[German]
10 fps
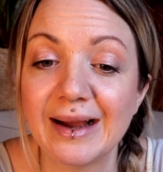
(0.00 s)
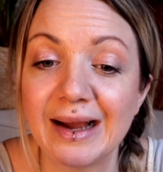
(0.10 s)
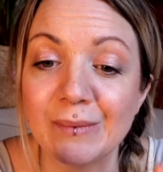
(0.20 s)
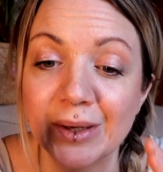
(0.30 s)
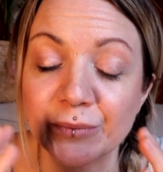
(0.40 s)

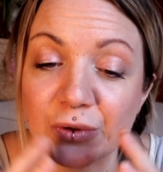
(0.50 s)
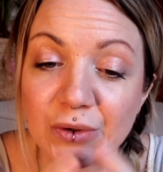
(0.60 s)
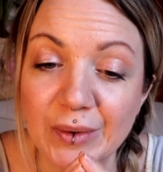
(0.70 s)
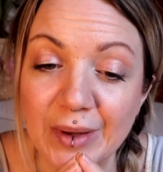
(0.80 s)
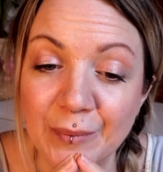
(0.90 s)
Aber am,
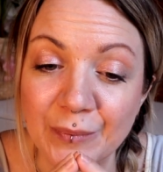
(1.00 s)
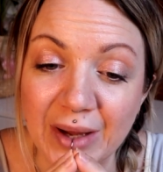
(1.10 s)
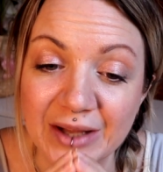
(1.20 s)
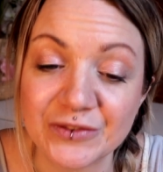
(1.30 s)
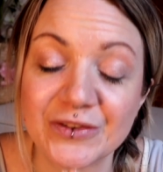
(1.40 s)
am
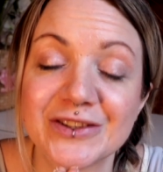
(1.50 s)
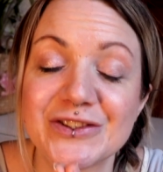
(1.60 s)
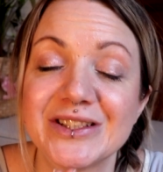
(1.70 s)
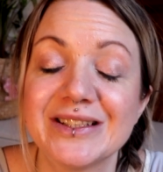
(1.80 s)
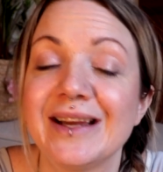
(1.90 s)
Anfang
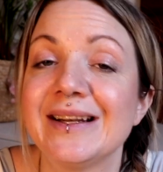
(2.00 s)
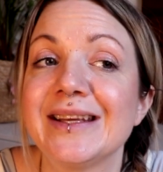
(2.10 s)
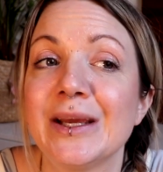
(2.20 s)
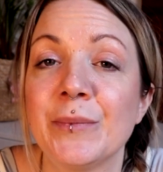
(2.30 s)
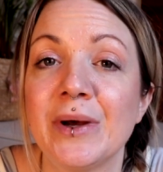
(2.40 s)
steht
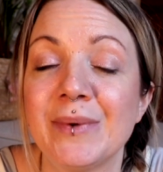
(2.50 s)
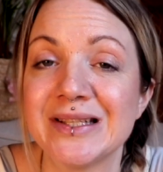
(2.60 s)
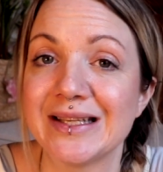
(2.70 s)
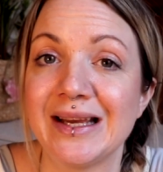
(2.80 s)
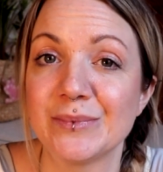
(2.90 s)
eigentlich immer
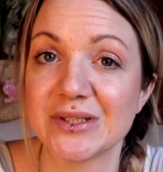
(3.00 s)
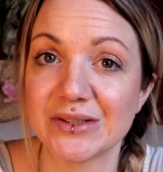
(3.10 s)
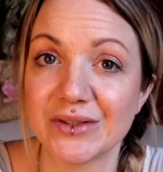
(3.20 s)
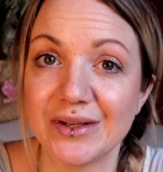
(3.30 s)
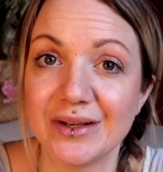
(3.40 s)
man selbst.
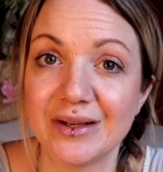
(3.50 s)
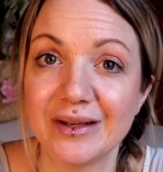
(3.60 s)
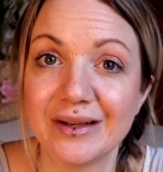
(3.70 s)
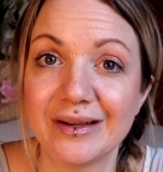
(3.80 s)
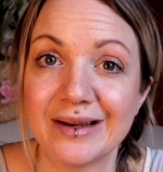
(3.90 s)

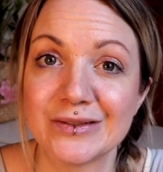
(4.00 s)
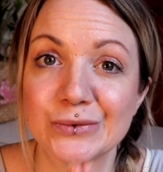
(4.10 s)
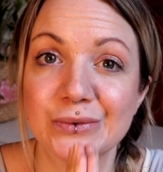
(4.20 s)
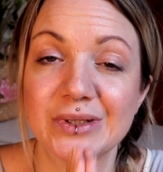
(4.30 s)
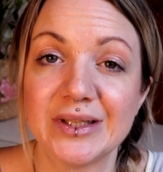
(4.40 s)

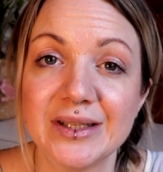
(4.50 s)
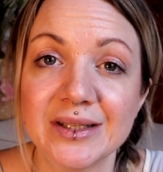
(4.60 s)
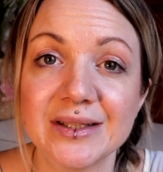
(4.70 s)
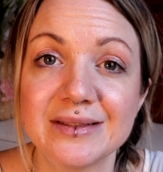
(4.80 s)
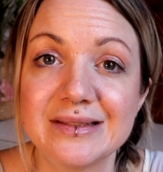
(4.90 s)
Also
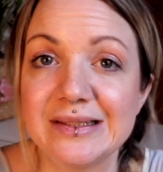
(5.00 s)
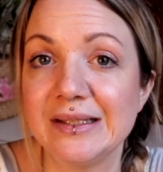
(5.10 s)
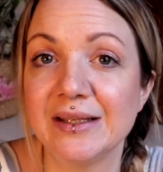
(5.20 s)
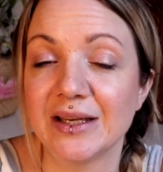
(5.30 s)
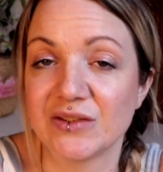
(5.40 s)
ich,
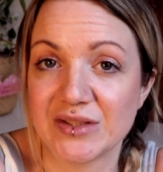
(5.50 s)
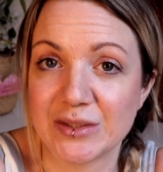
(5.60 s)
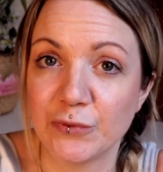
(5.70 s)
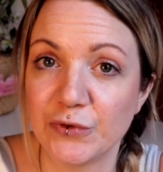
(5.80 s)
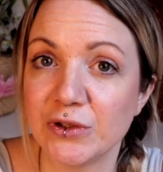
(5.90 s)
die etwas
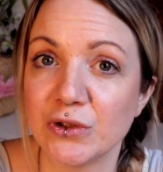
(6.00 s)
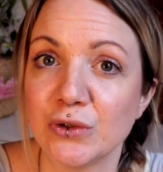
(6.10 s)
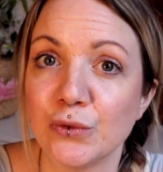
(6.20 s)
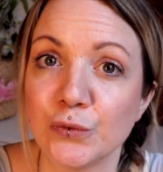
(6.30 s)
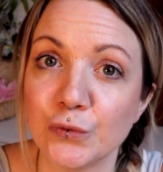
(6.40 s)

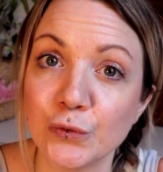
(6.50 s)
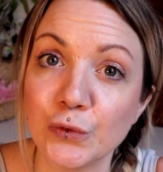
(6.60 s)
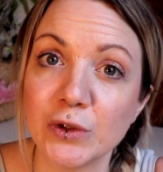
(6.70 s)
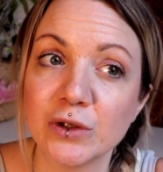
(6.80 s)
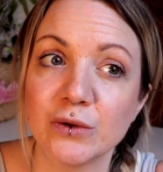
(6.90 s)
empfinde und
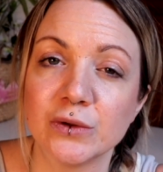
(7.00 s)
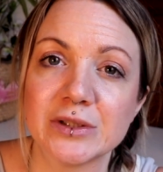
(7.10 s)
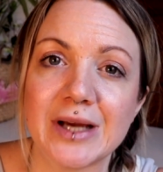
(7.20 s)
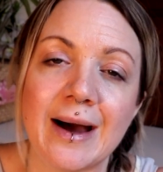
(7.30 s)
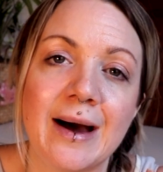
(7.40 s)
fühle
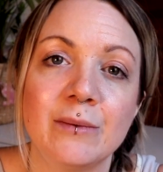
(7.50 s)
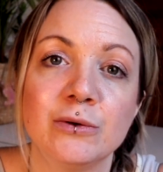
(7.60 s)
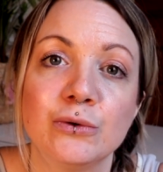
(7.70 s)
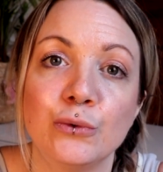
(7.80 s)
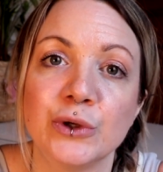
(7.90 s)
und
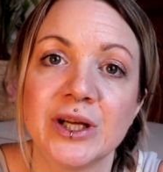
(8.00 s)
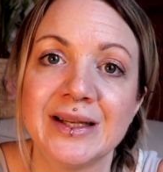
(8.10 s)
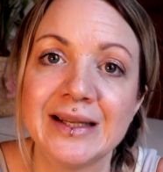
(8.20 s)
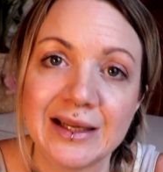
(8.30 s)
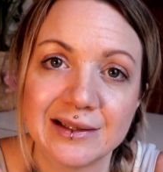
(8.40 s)
habe oder
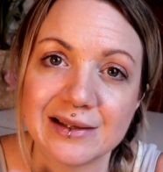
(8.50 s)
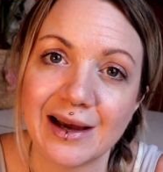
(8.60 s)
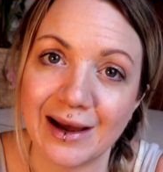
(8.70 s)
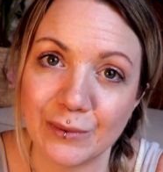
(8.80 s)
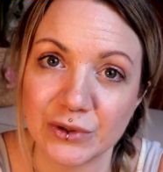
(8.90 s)
nicht
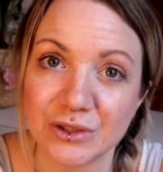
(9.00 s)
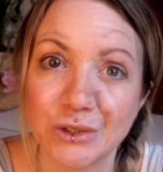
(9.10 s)
habe.